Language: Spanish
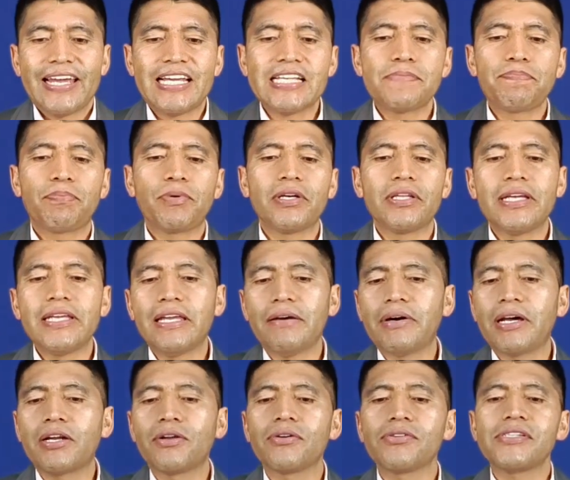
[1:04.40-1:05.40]
Es puede
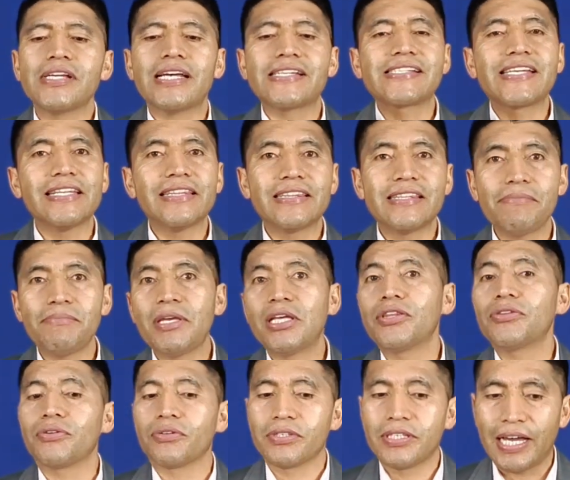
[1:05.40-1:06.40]
llevarnos a
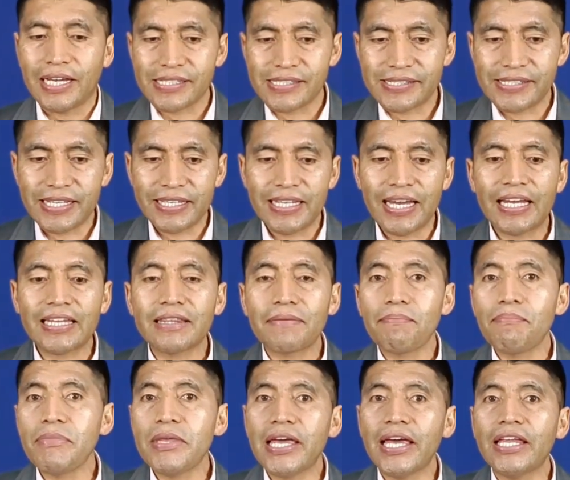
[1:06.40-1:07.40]
sentimientos de ansiedad,
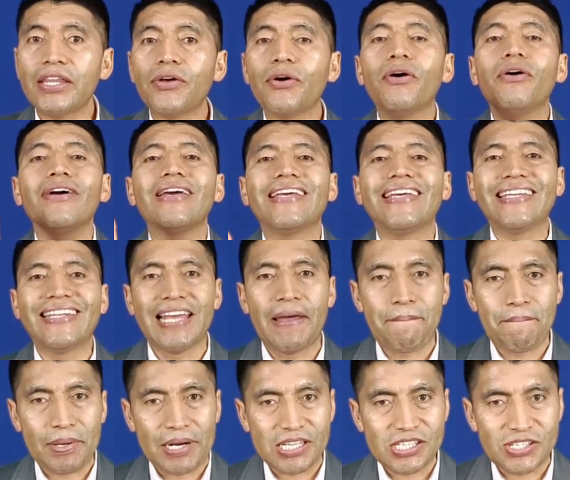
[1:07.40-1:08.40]
miedo y
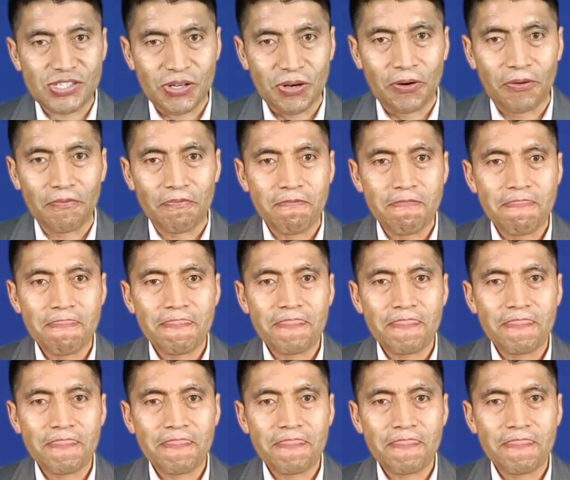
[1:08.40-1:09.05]
depresión.